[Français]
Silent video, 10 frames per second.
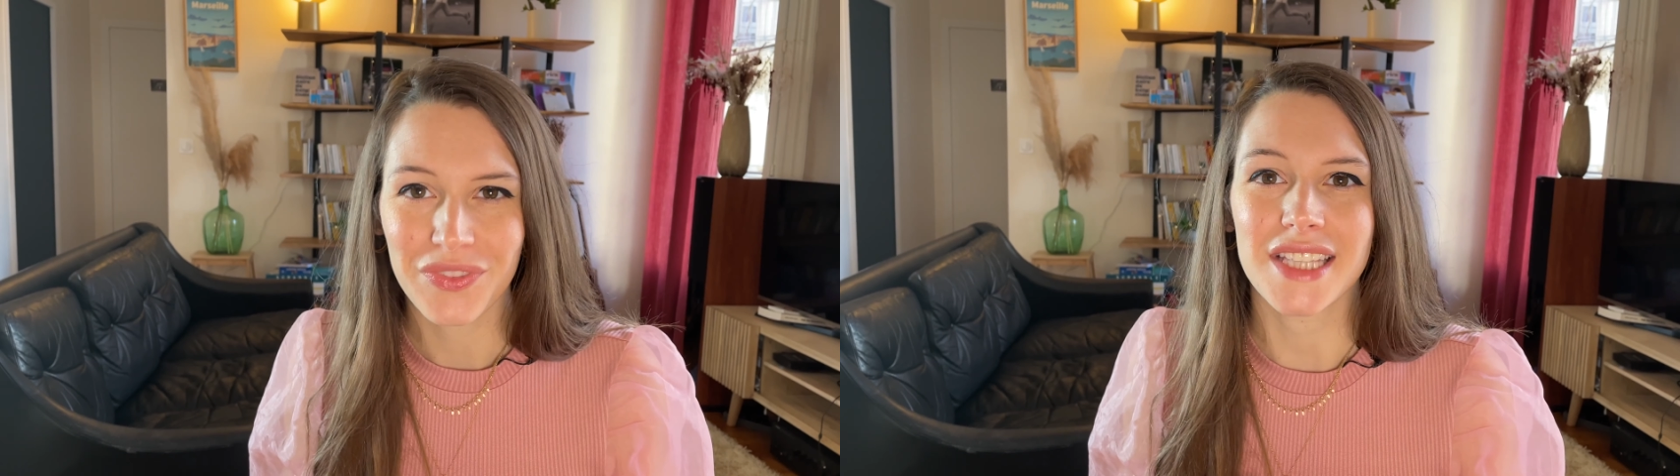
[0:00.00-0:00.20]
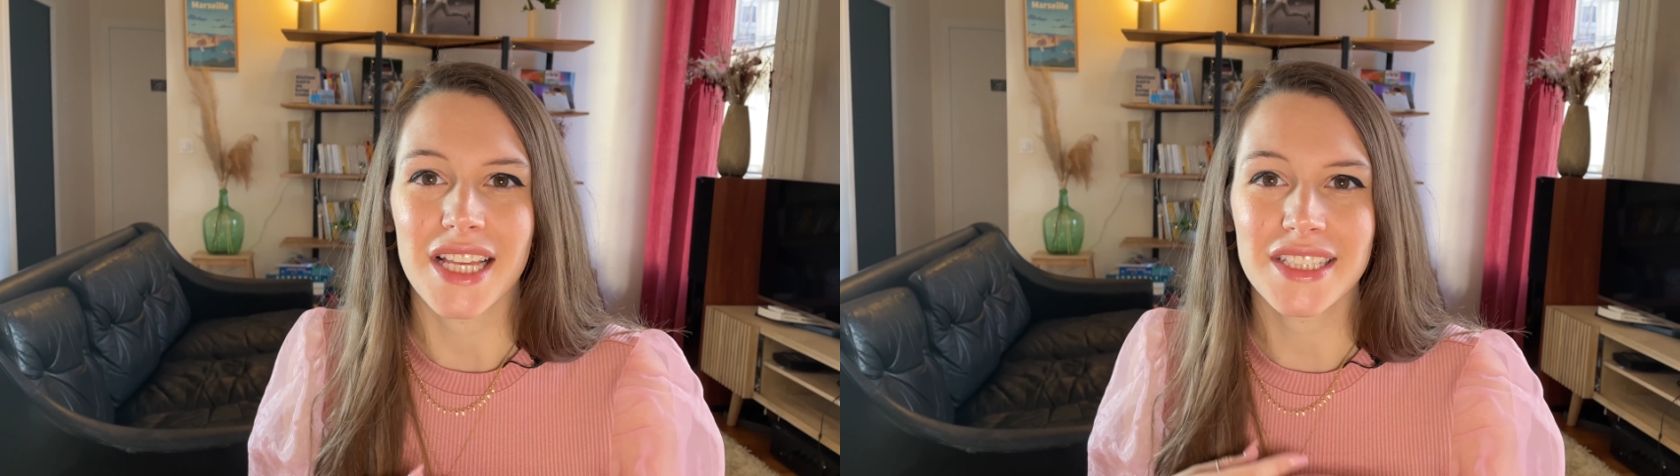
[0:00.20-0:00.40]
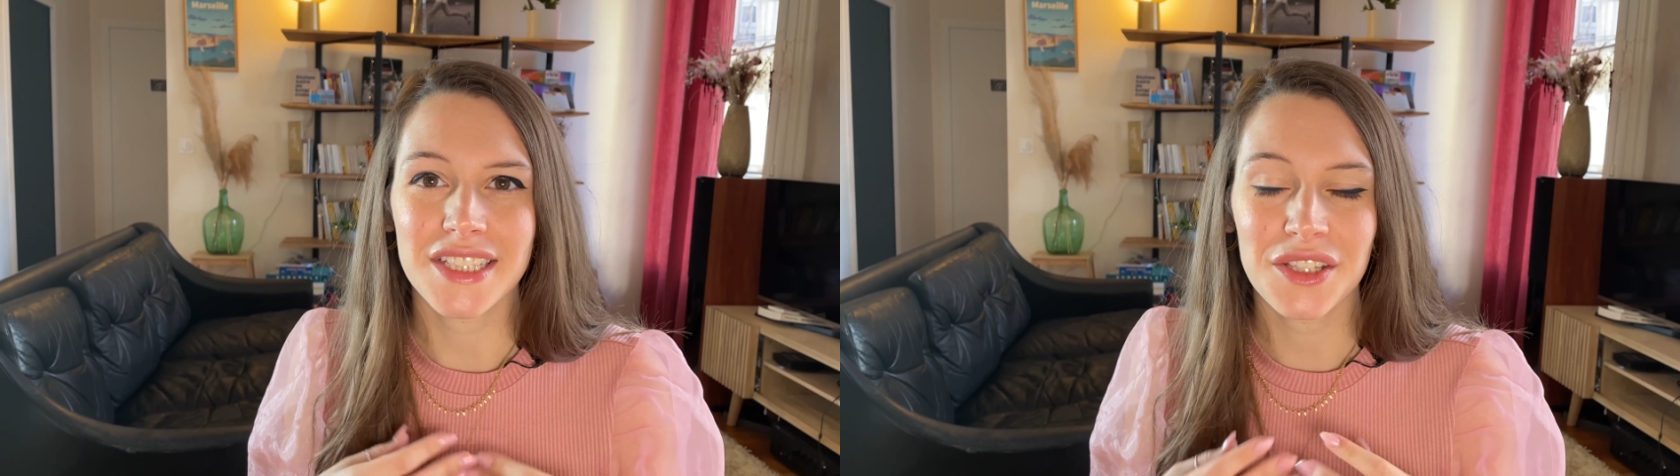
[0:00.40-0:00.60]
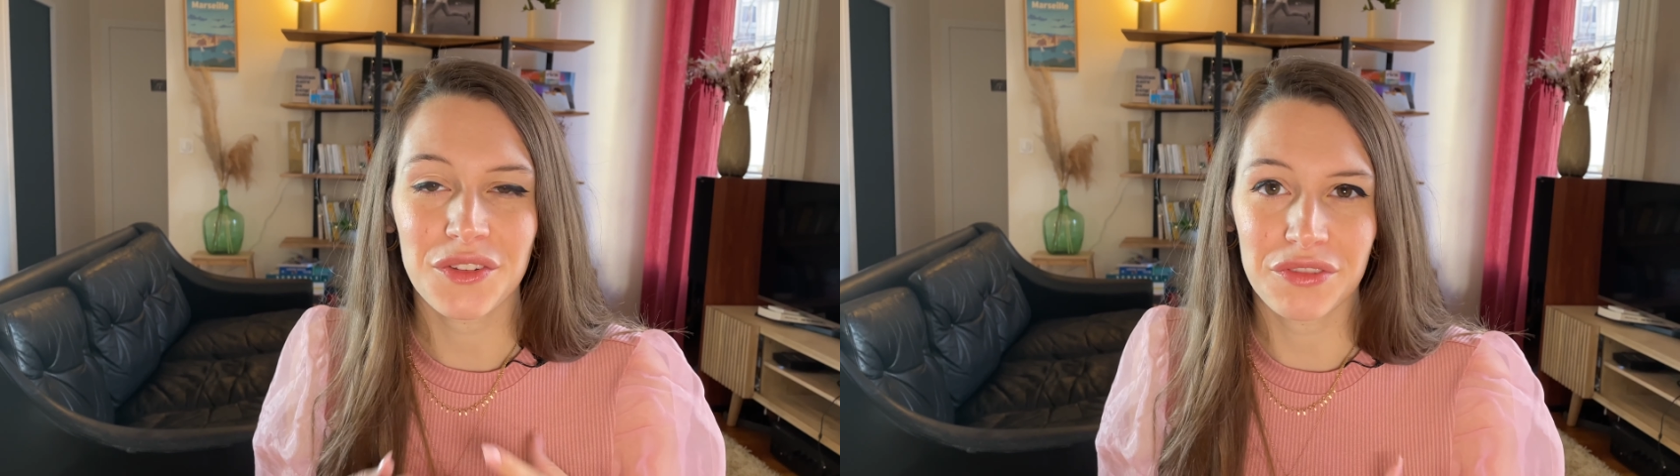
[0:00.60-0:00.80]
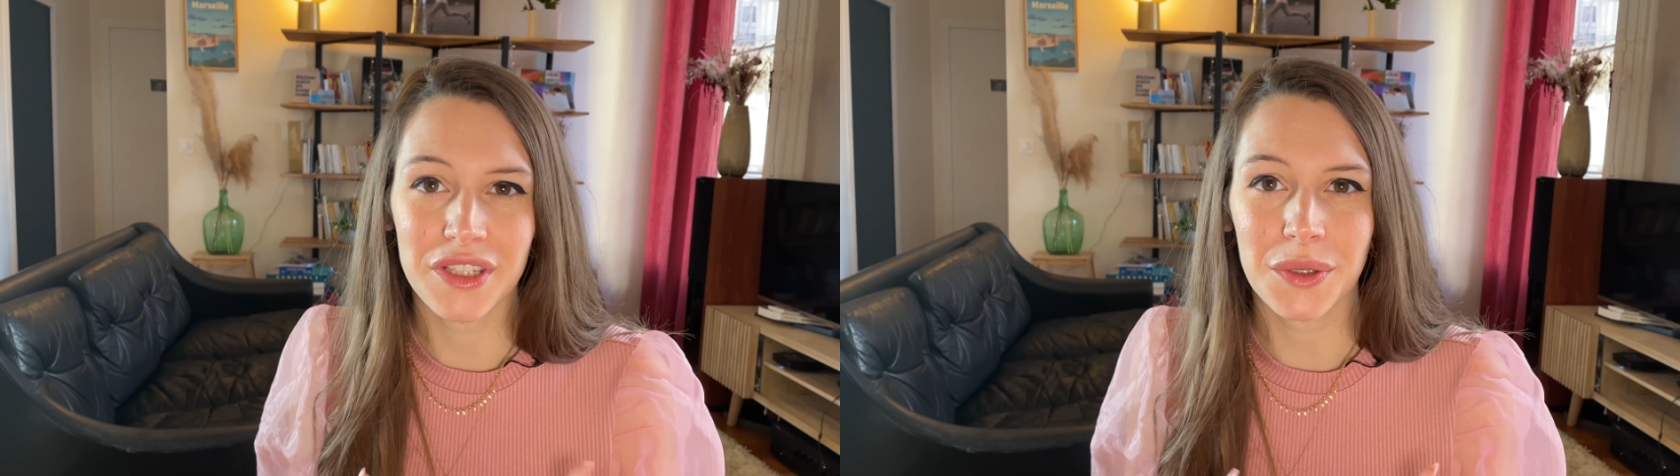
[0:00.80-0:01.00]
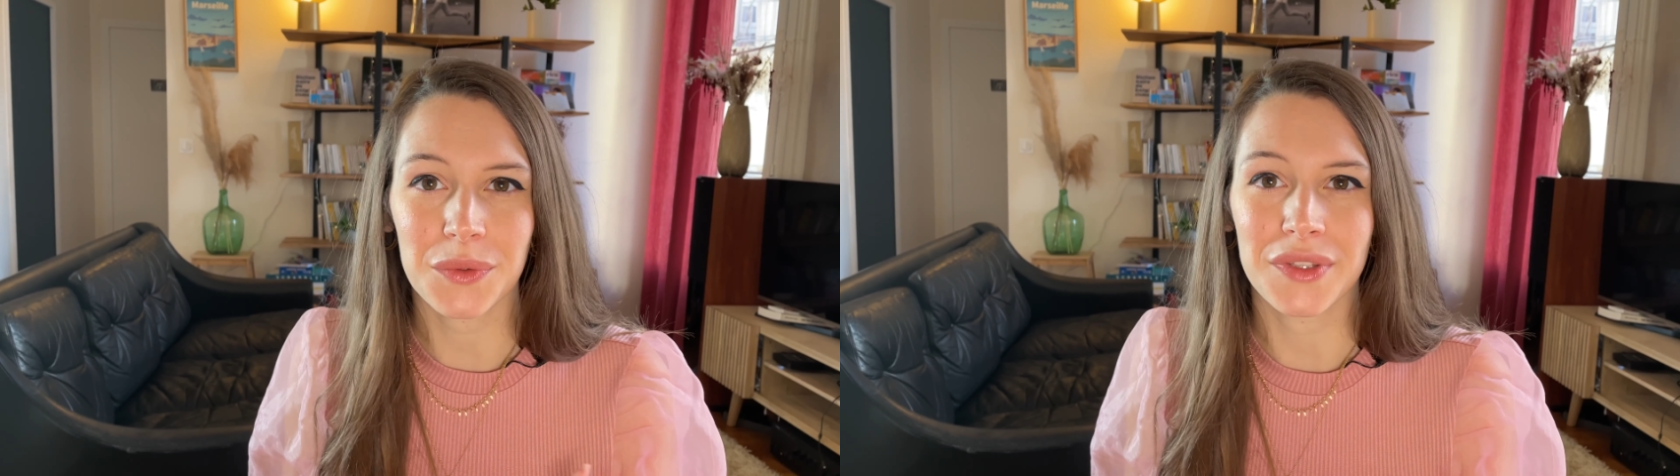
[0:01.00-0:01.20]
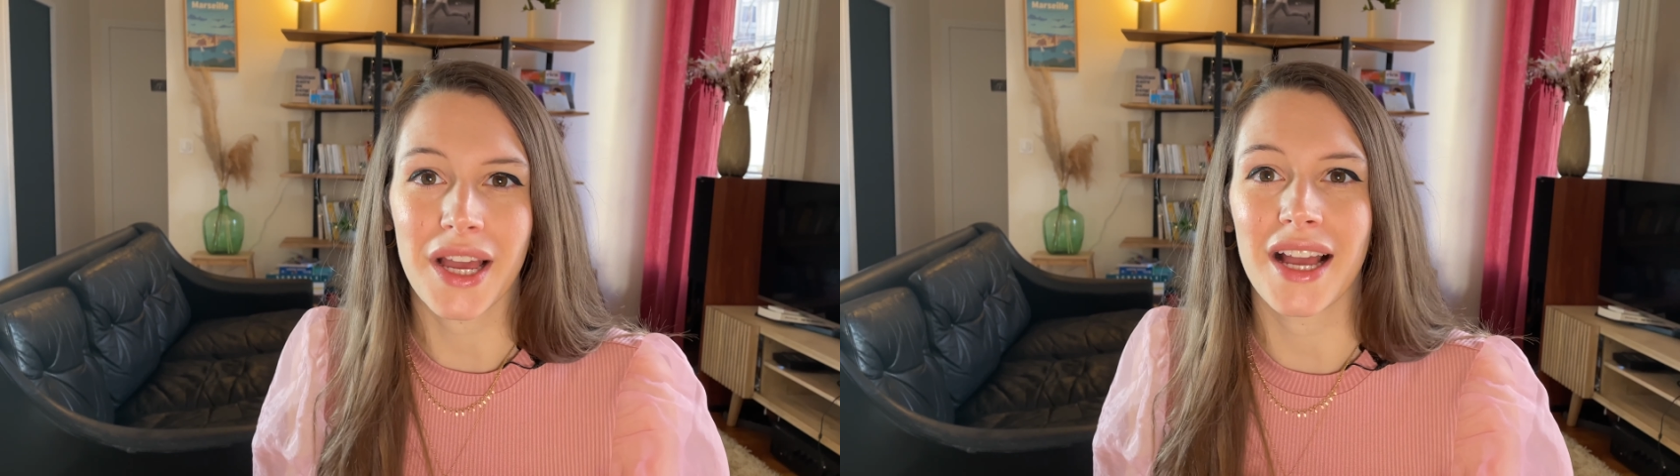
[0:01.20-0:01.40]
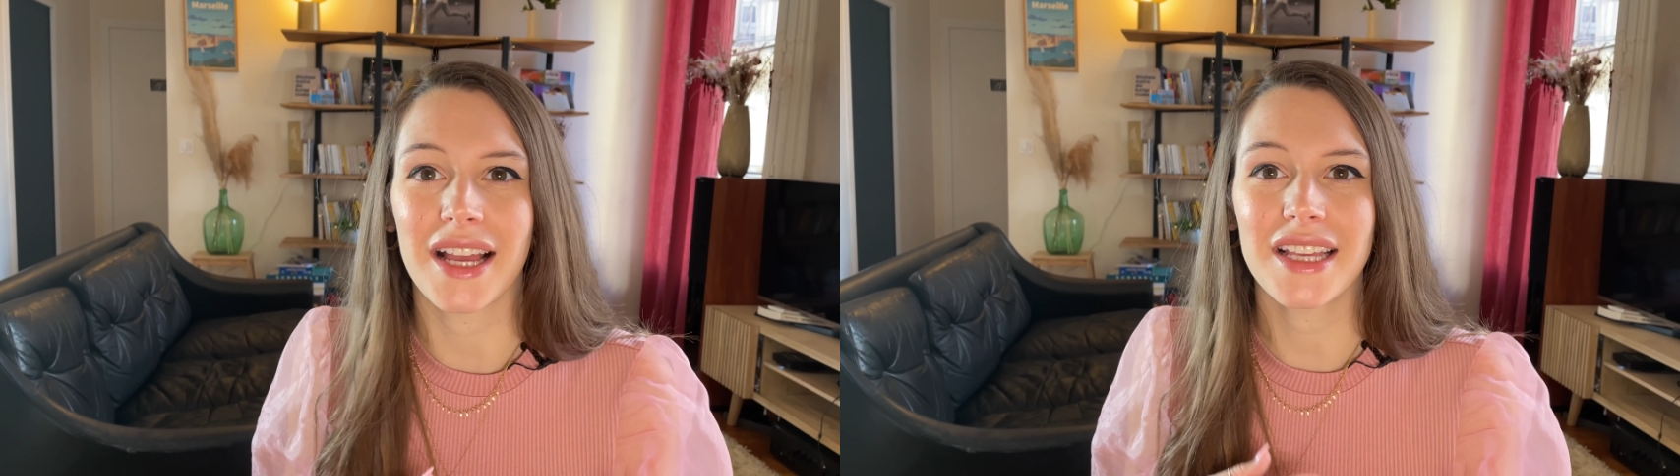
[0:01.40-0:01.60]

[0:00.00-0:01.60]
ça signifie qu'on a